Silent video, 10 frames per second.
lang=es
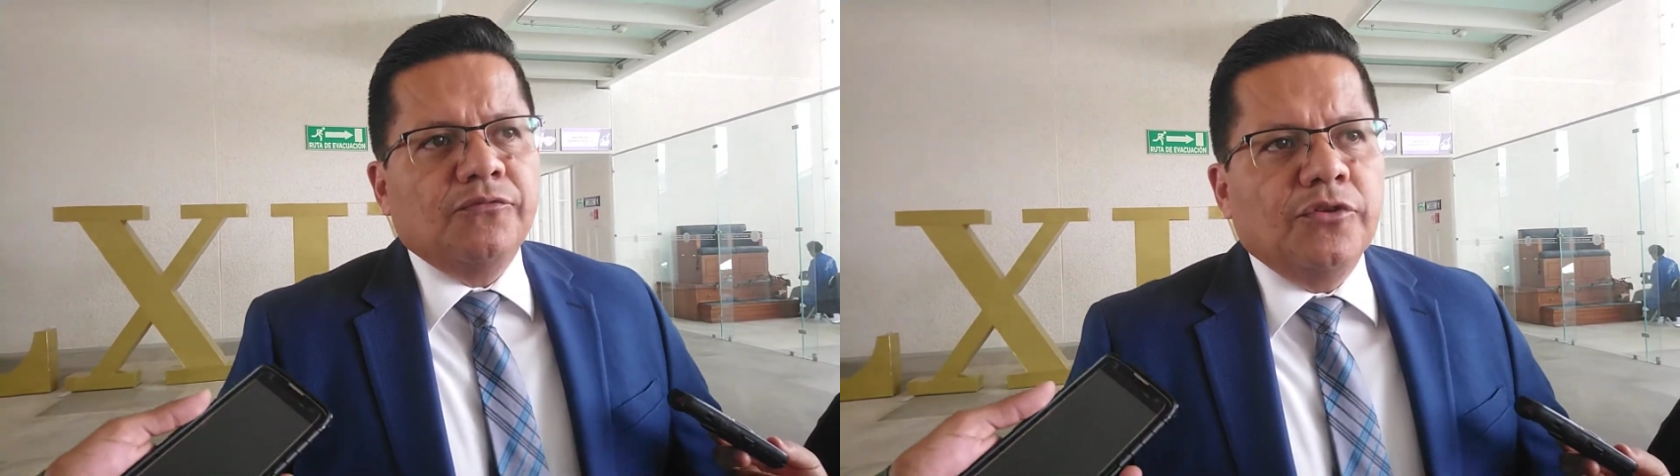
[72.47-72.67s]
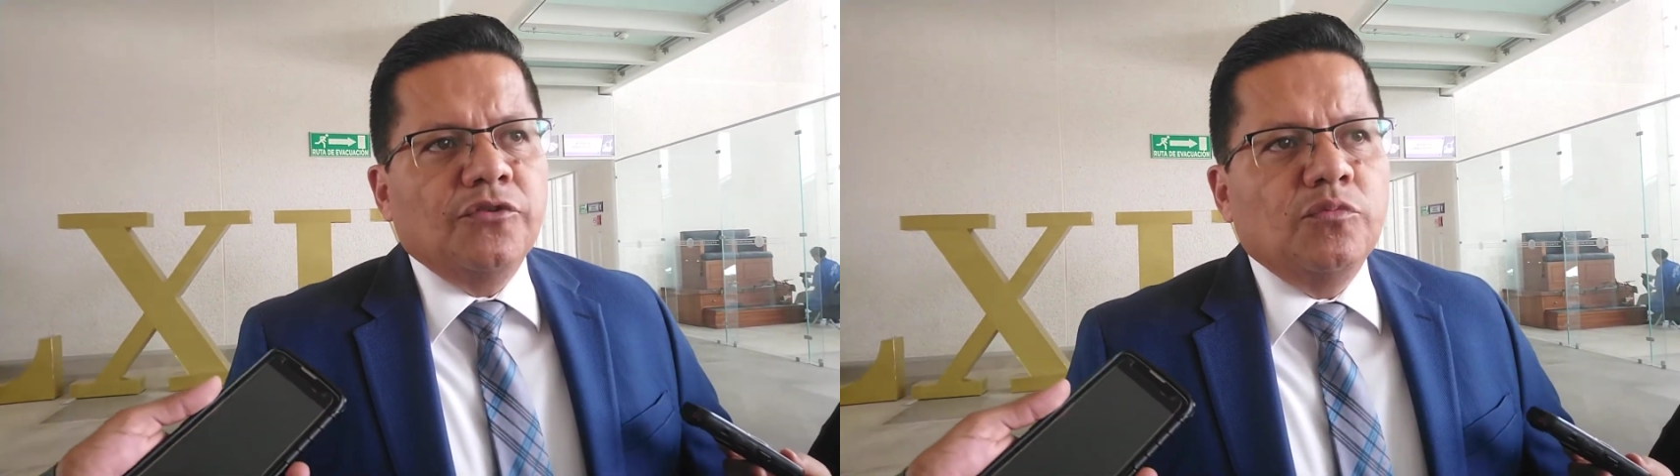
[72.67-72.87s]

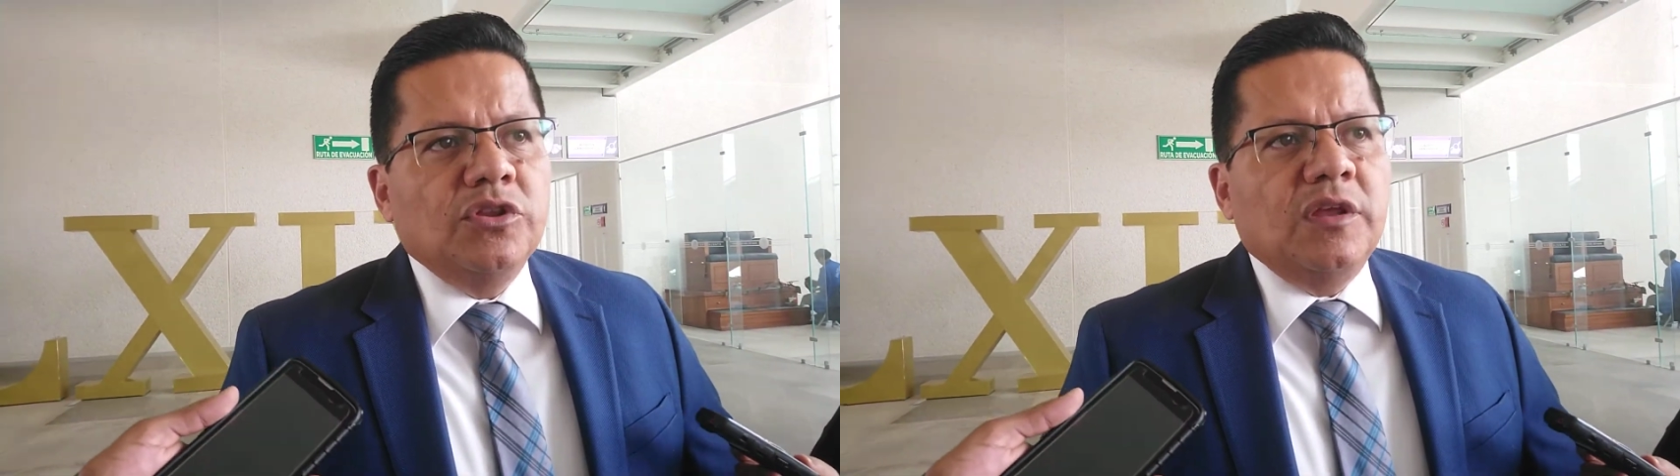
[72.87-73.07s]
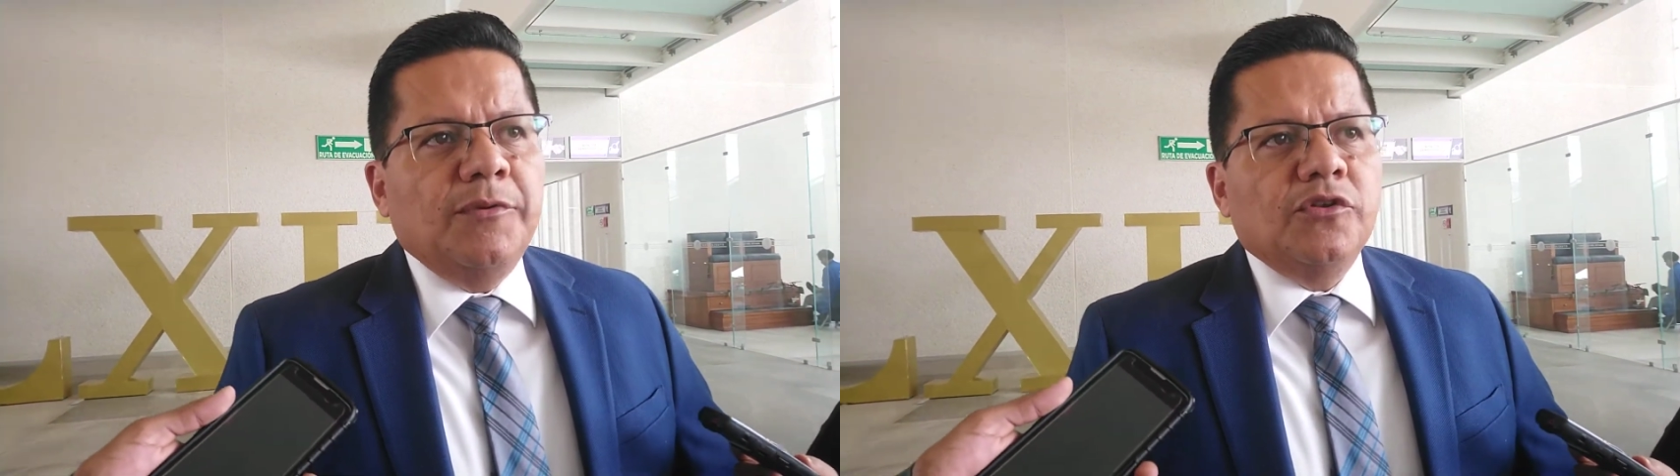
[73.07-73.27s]
son dos
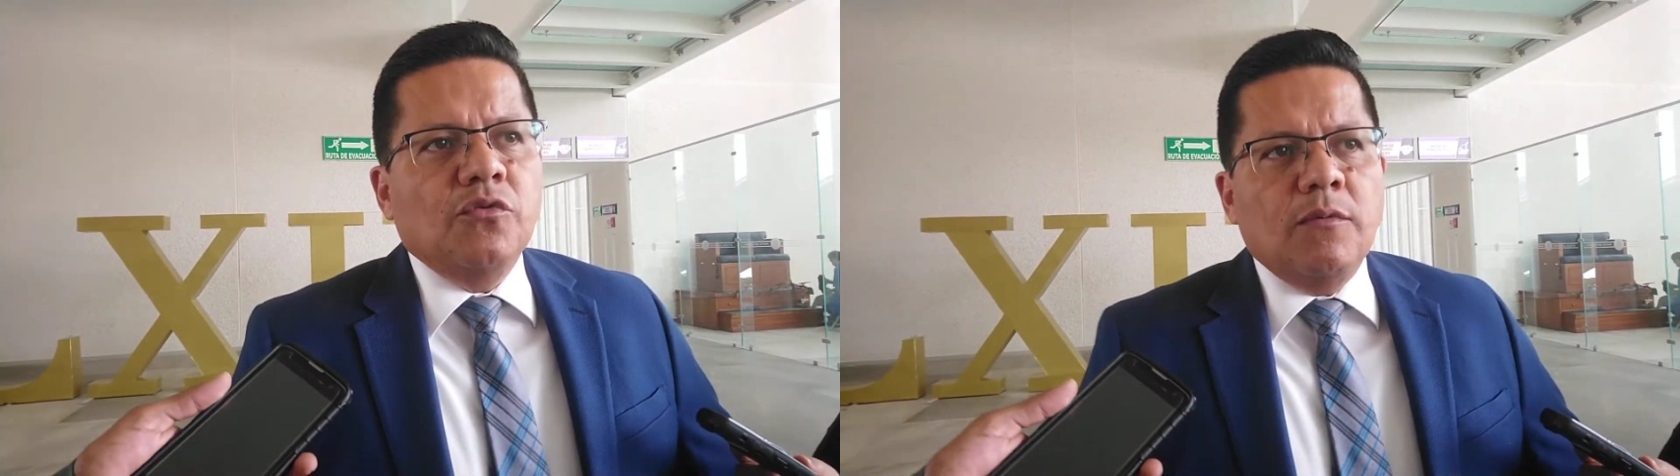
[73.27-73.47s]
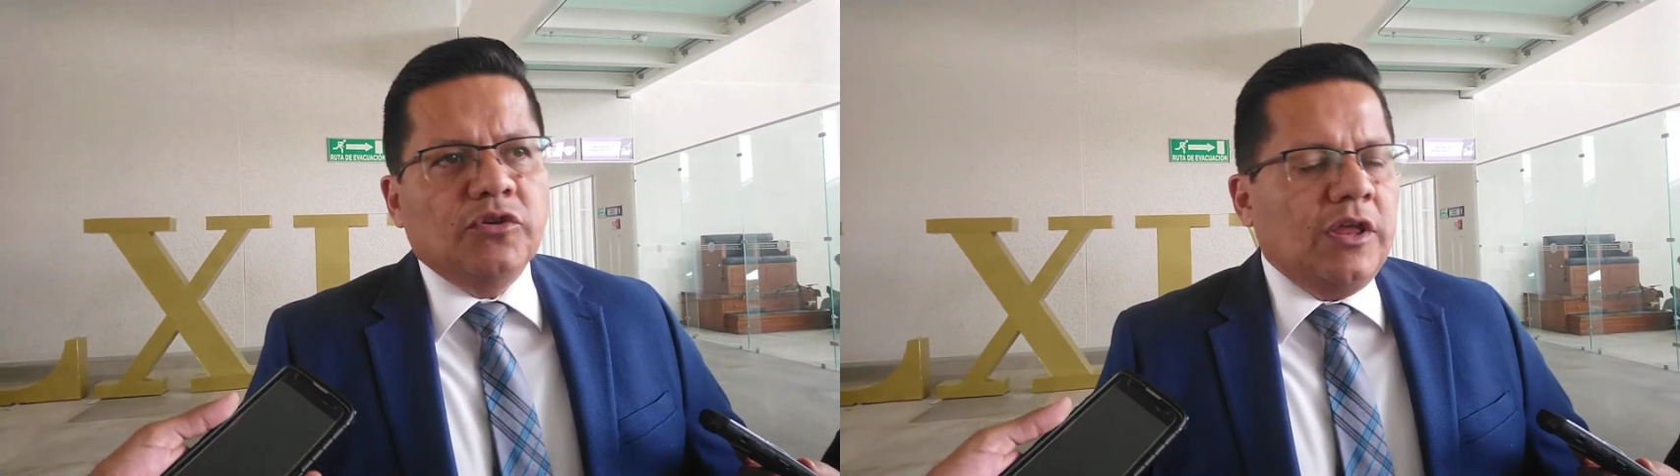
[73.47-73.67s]
municipios
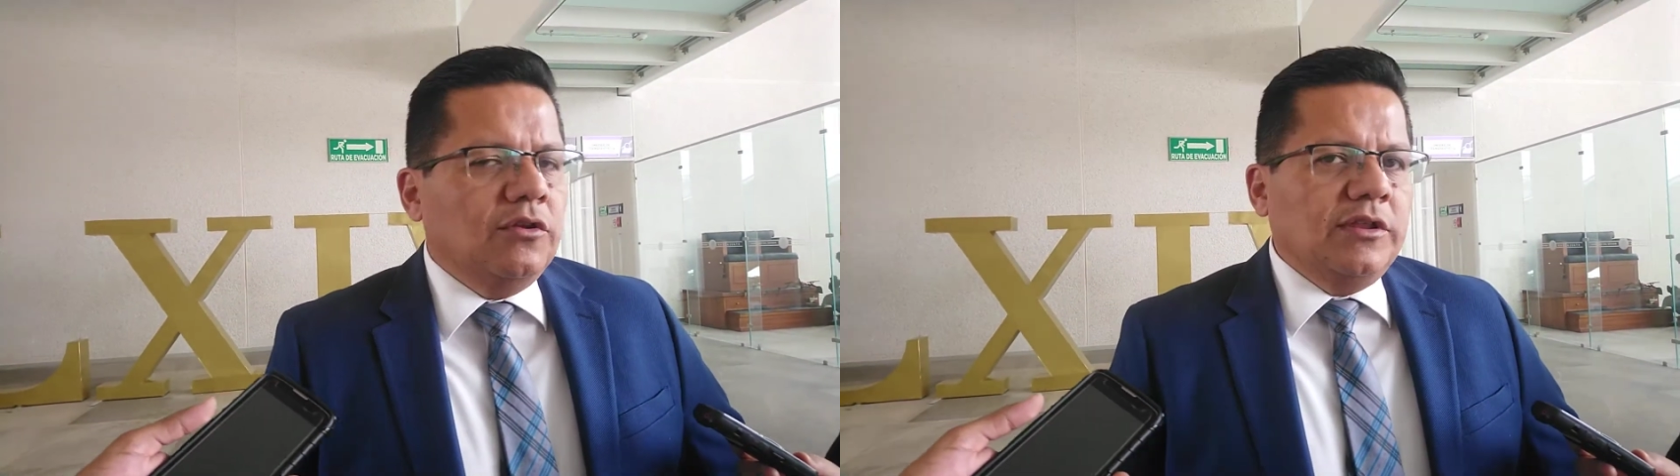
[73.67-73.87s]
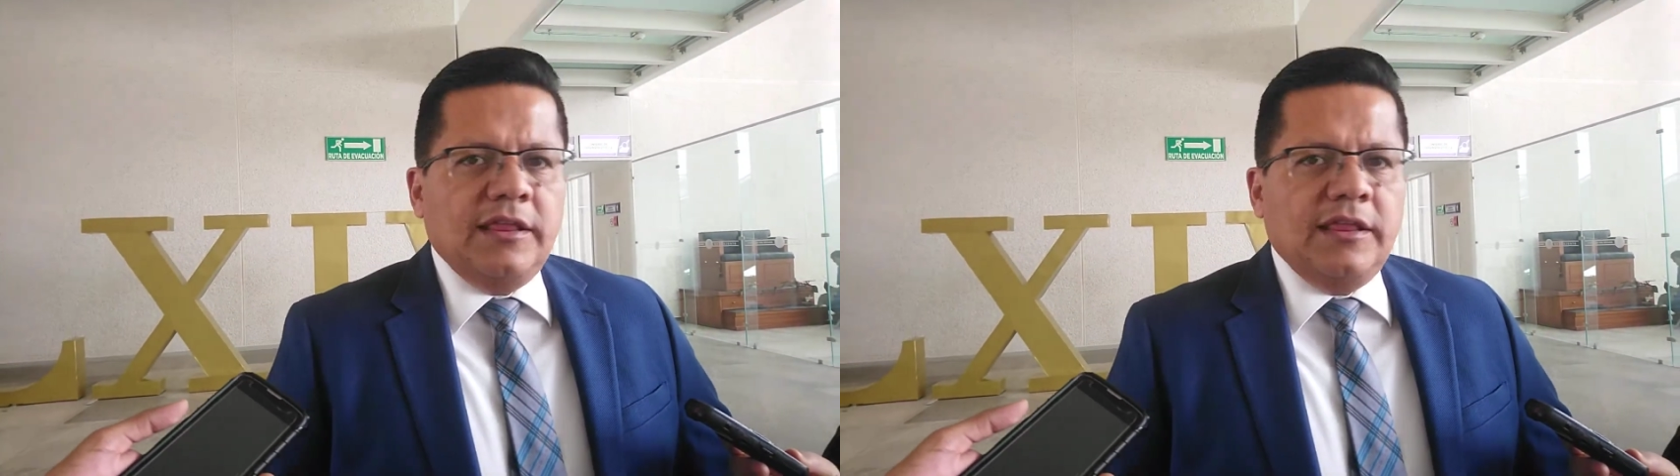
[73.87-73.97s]
nuevos que no